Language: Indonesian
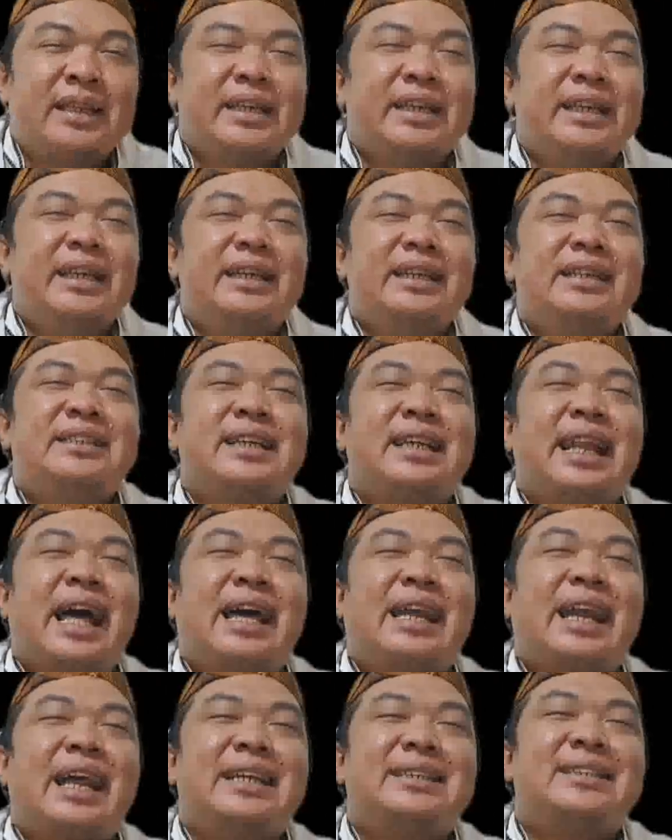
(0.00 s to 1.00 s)
ini
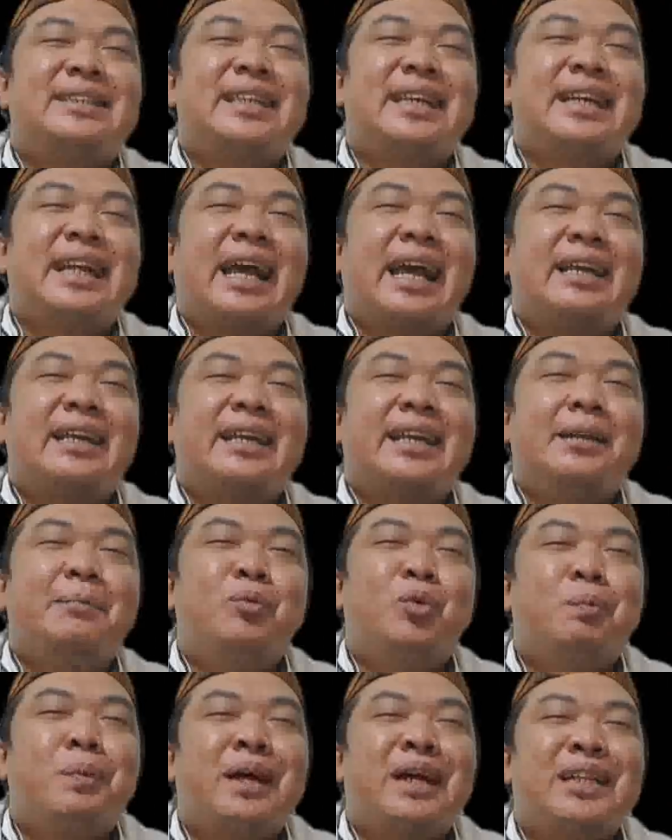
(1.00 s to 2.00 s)
selaras dengan
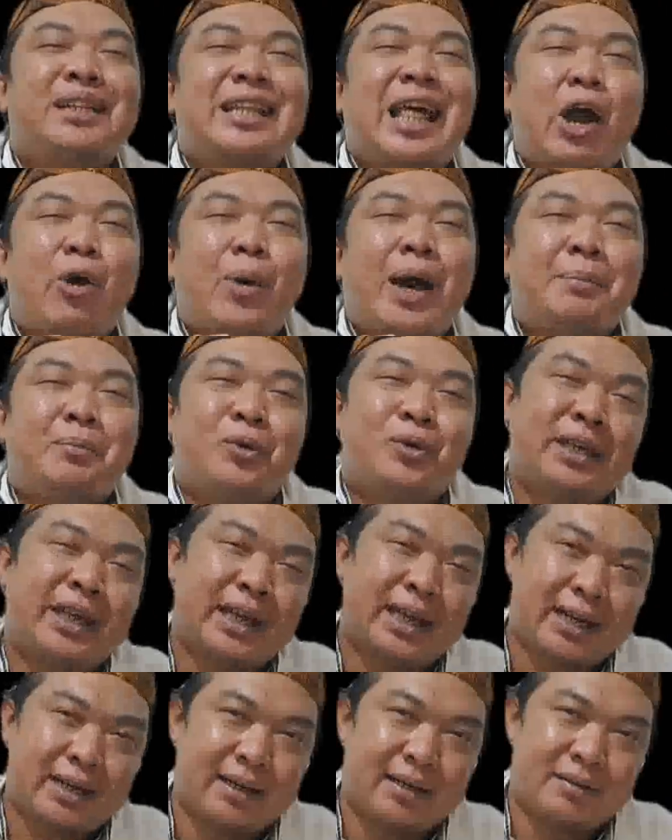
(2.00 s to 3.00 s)
ilmu pengetahuan
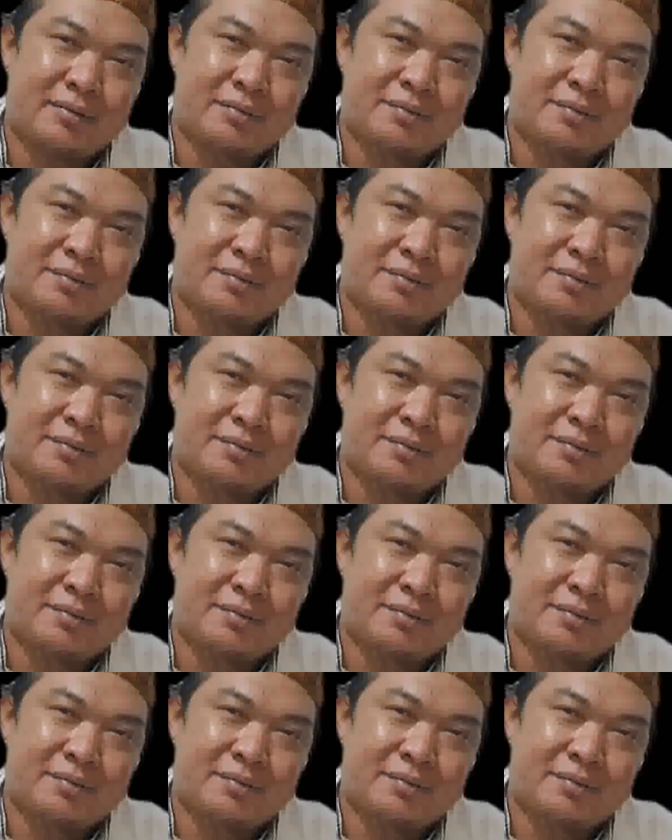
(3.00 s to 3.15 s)
modern.